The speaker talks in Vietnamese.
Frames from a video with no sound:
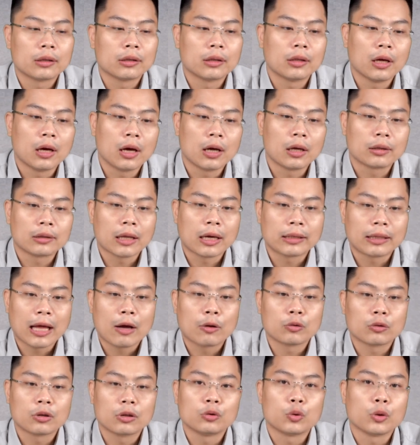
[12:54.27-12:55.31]
là tái tạo
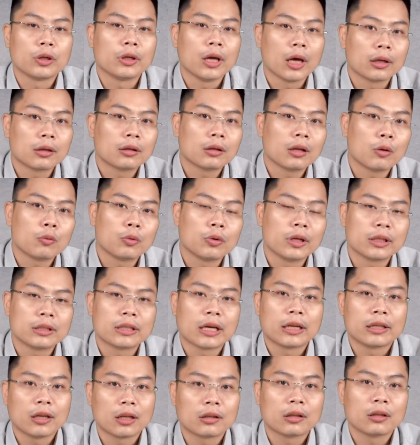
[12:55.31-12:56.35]
từ thủy điện là nguồn điện
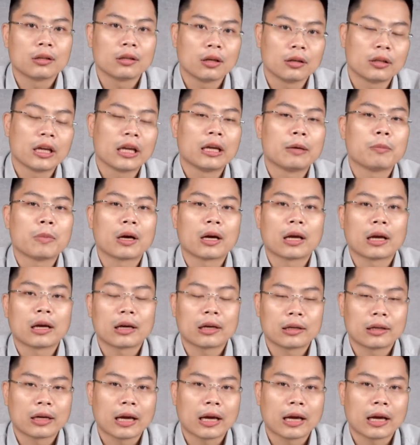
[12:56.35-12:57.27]
rẻ nhất, nhờ thế mà cái,